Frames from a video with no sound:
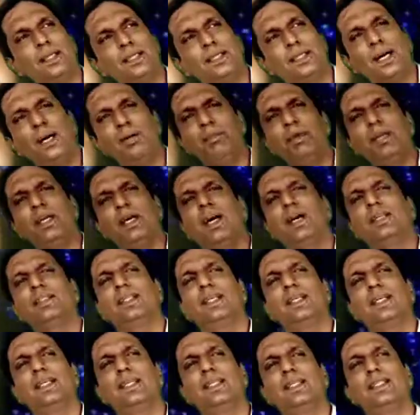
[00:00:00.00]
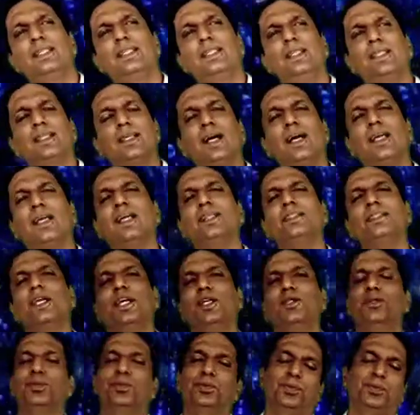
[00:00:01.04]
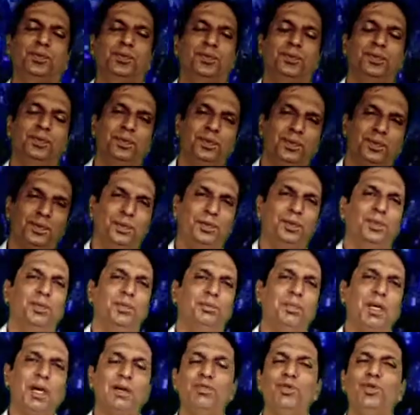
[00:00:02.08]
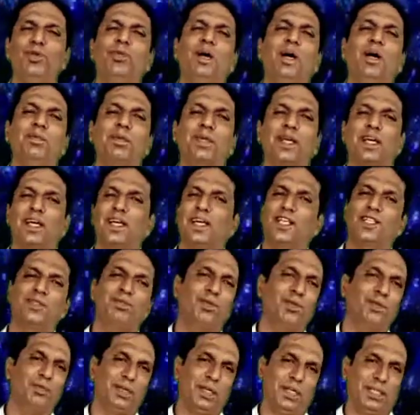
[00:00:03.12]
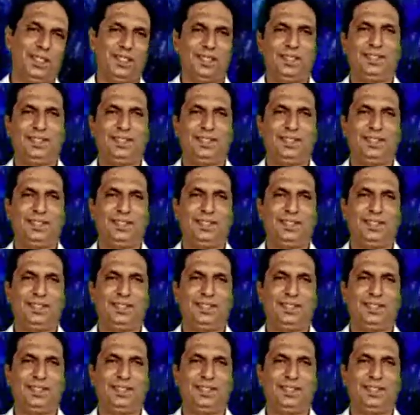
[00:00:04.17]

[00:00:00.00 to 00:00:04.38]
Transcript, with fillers: किताब मेरे हाथ लगी थी काला जादू महबूब आपके कदमों में